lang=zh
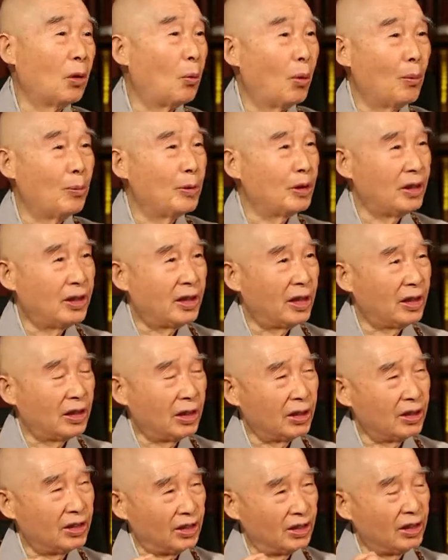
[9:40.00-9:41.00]
那我们现在
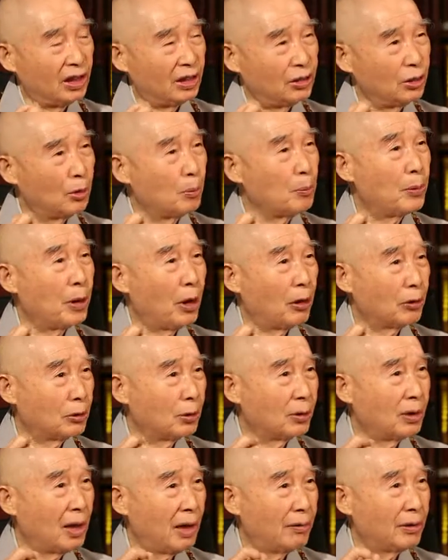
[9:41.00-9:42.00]
这个时间用秒
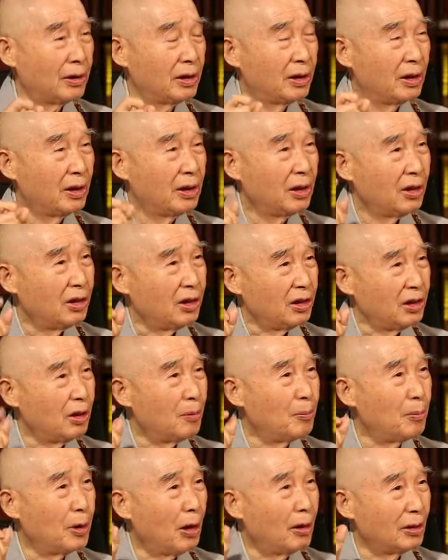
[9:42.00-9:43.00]
做单位。
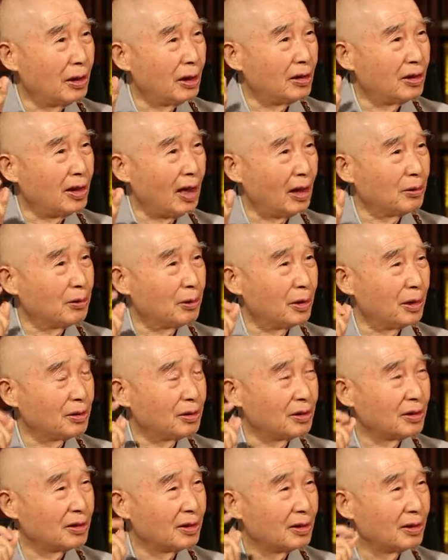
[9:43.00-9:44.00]
一秒能弹多
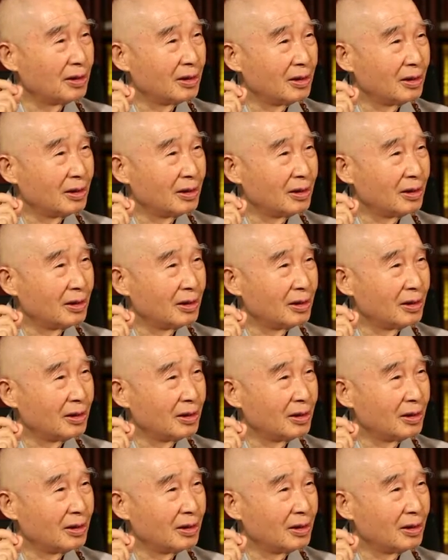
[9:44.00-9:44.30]
少次？